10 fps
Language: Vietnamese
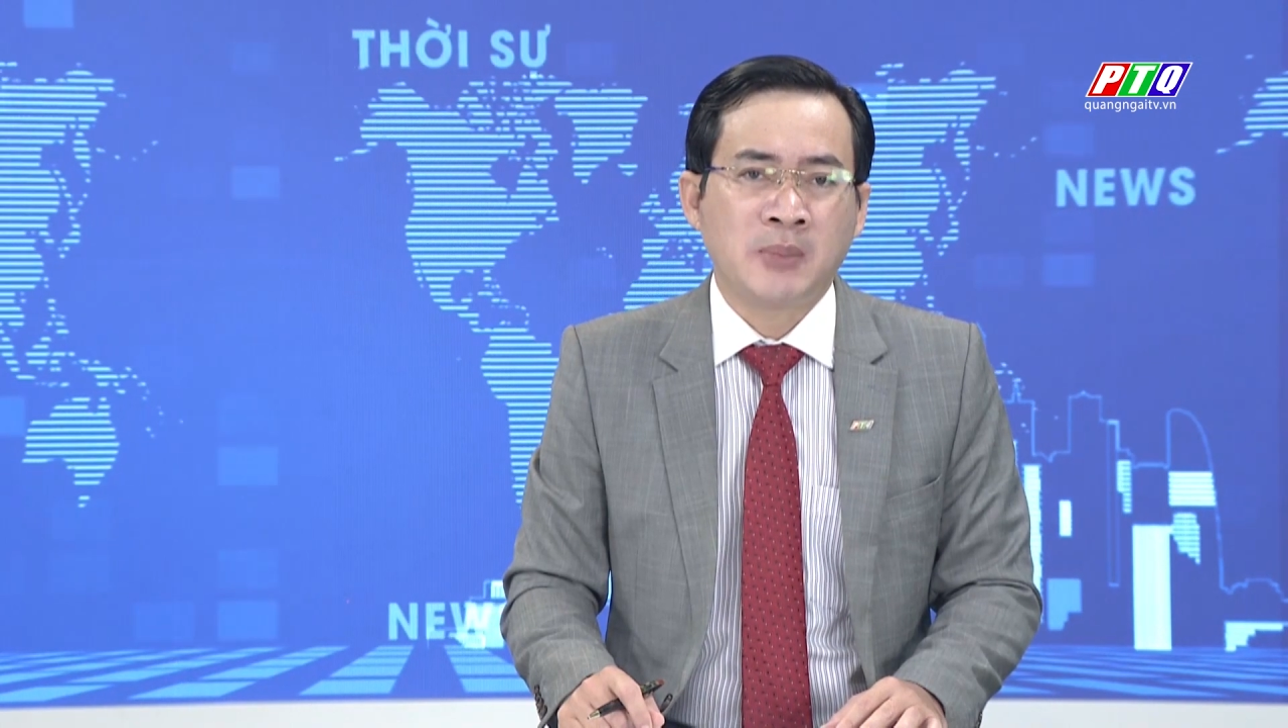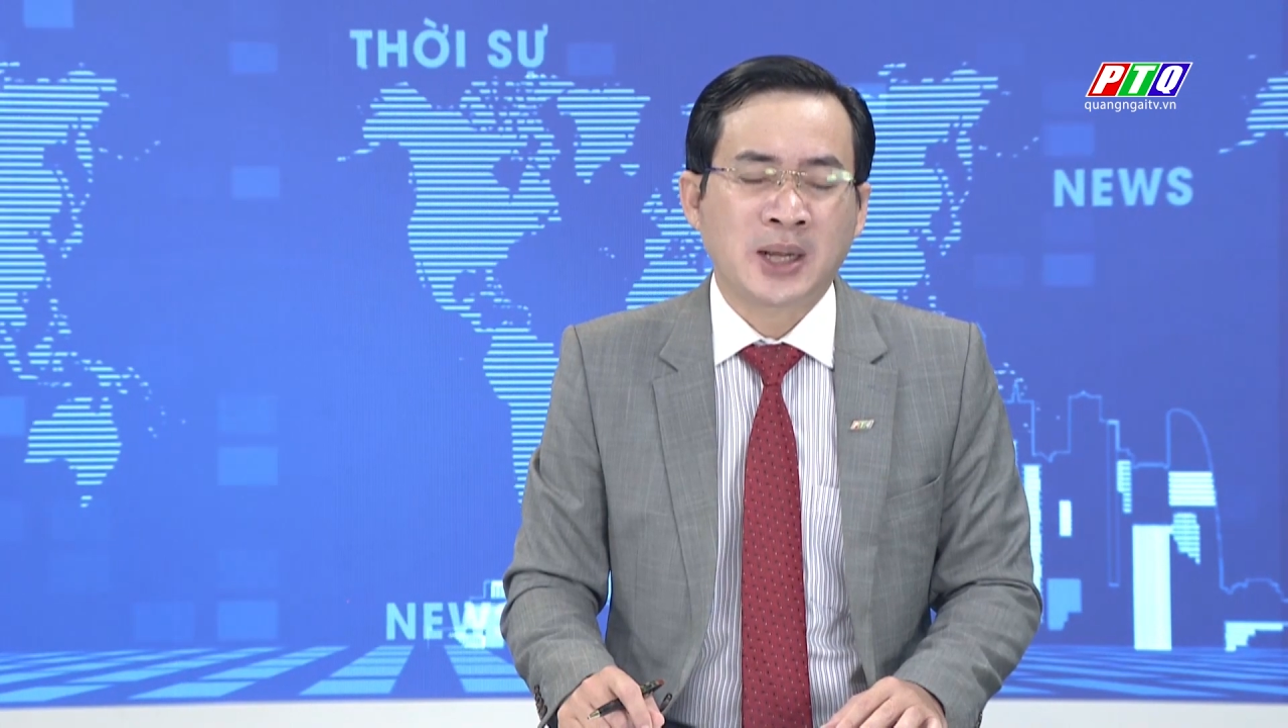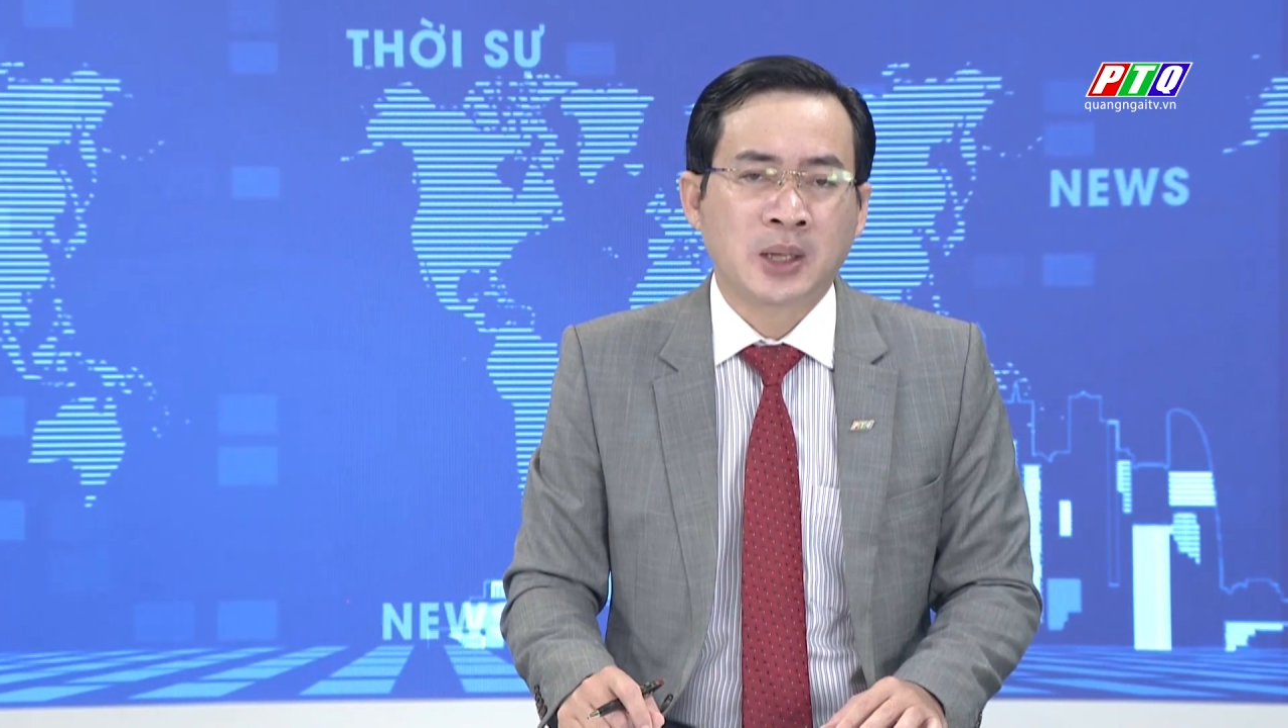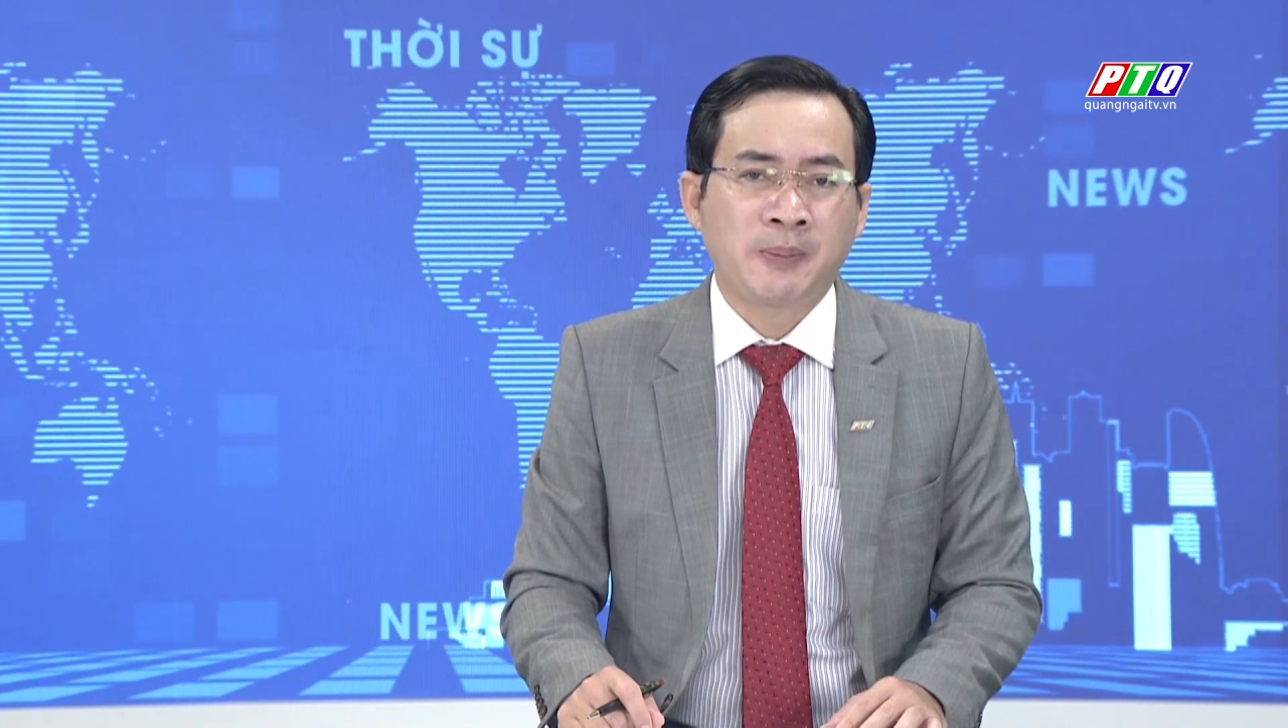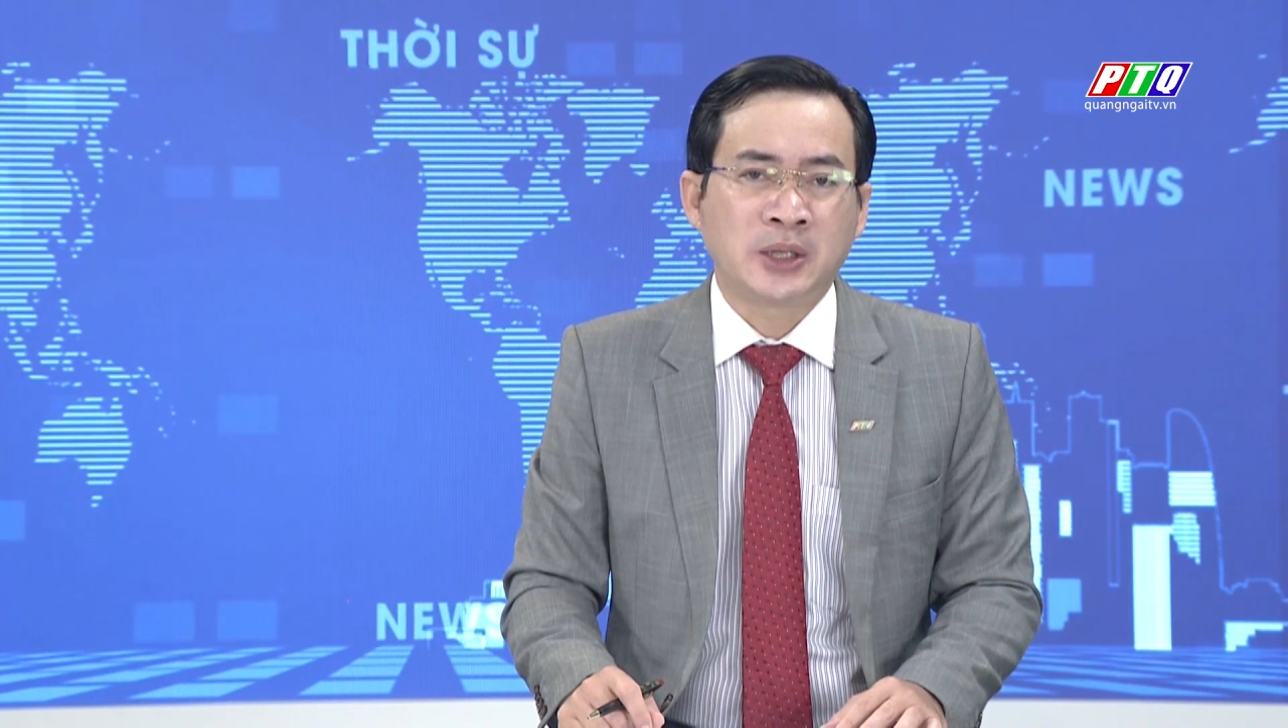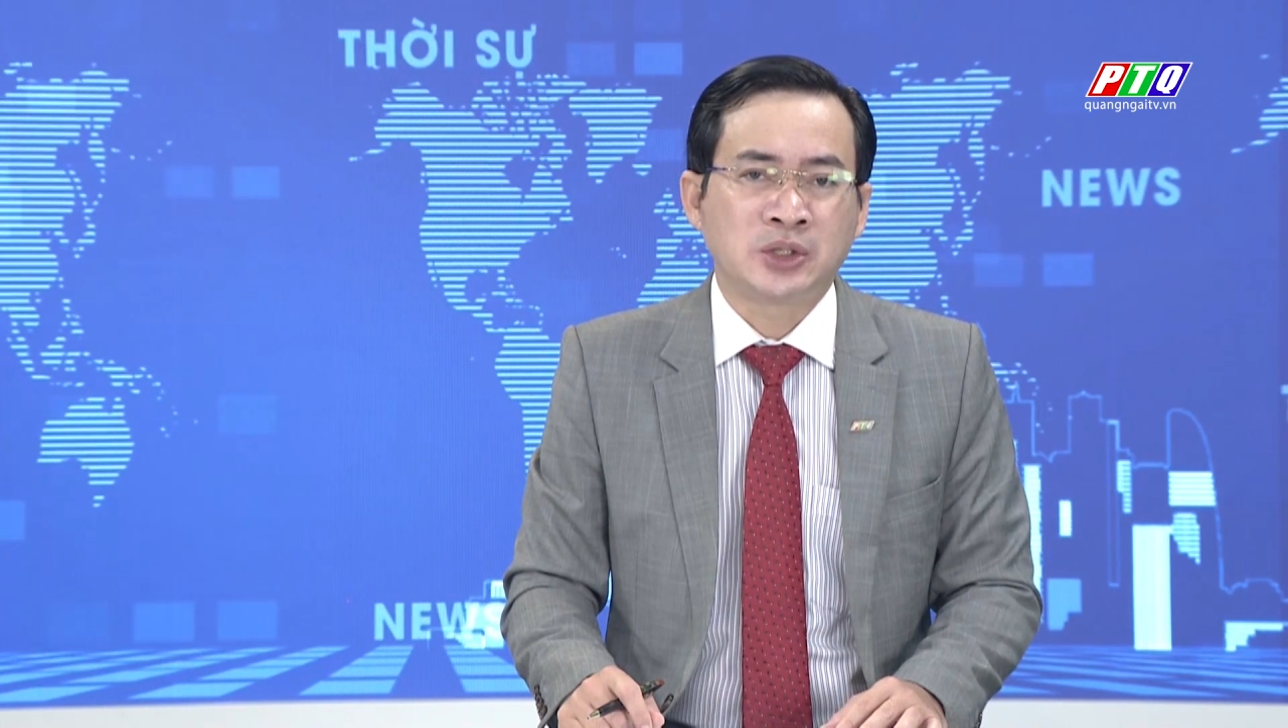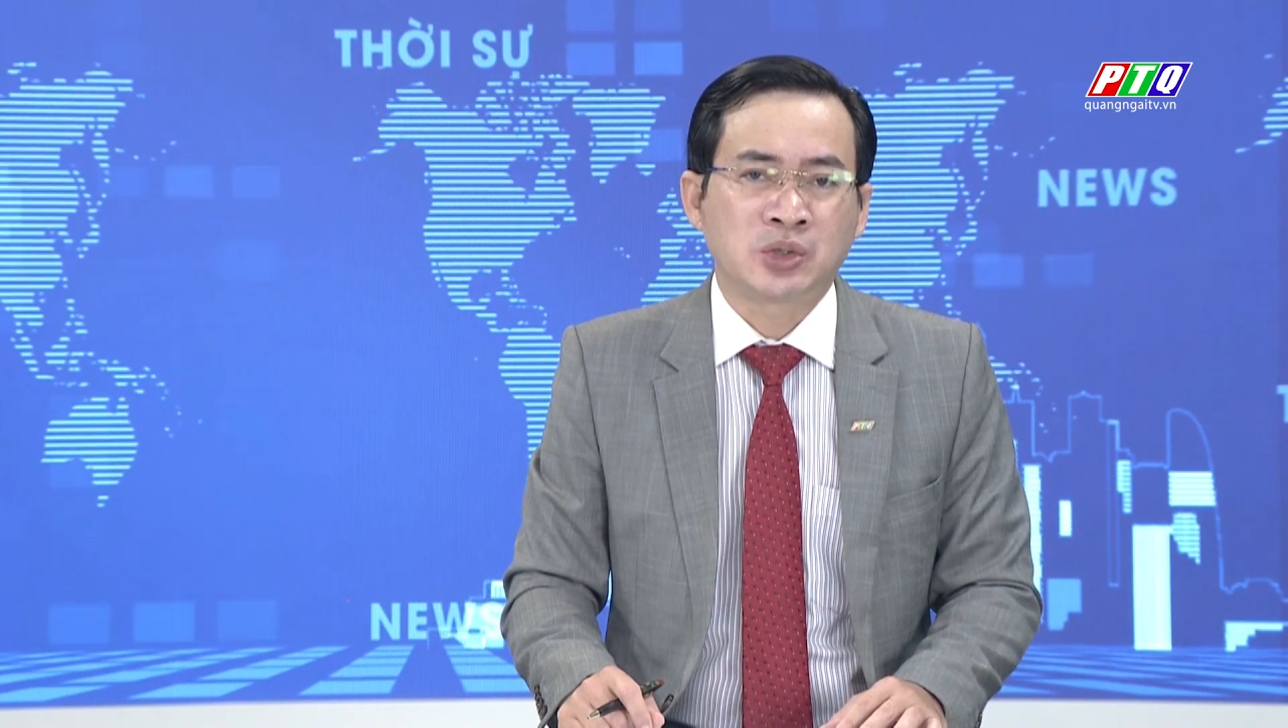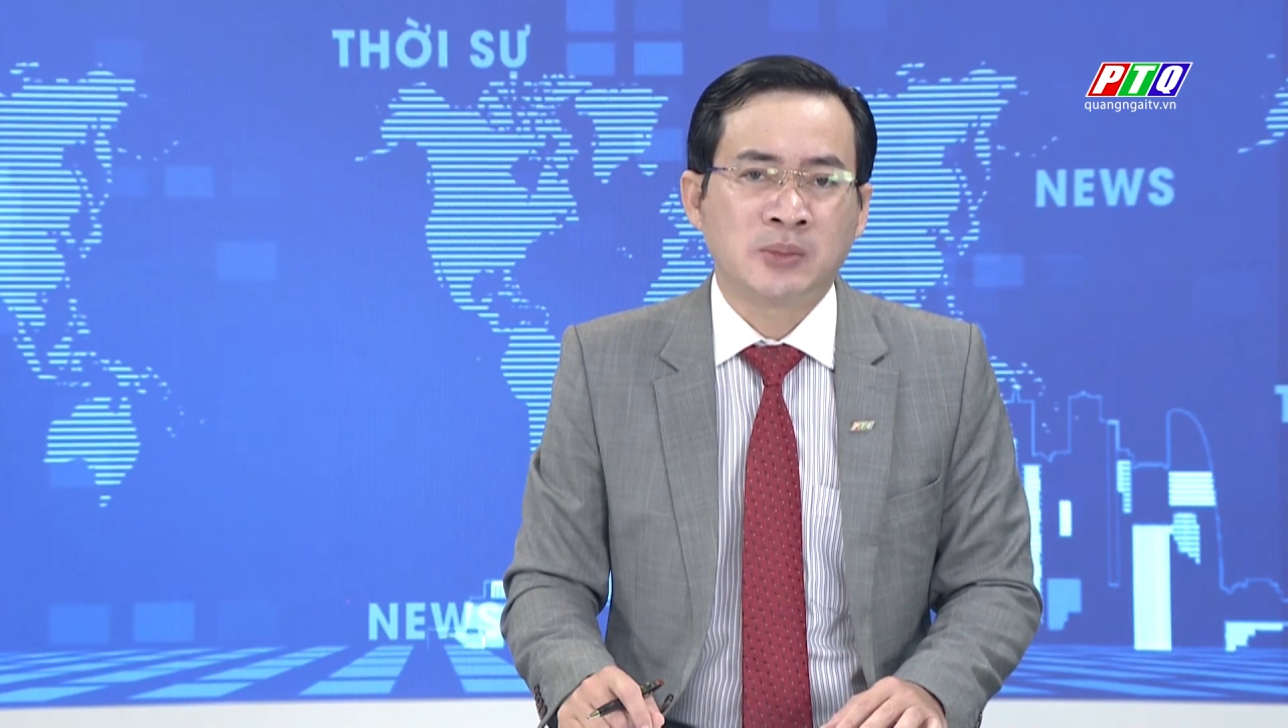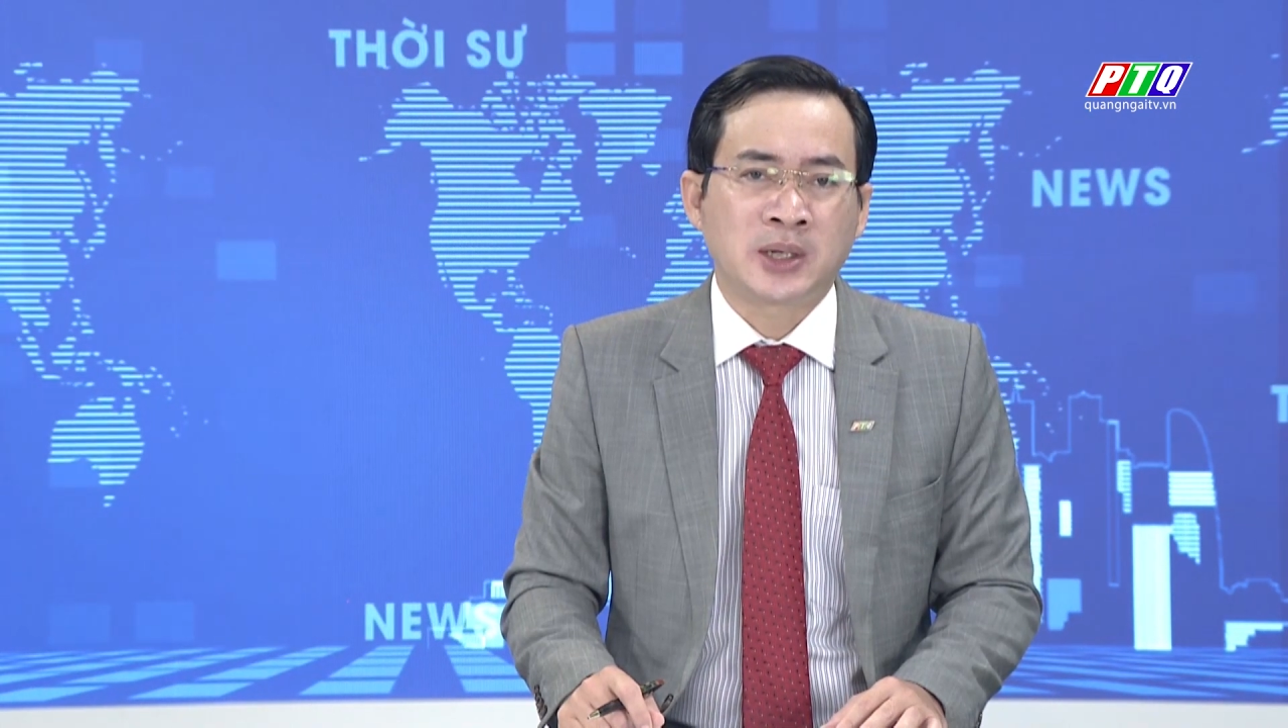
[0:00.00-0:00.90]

Ban chấp hành Trung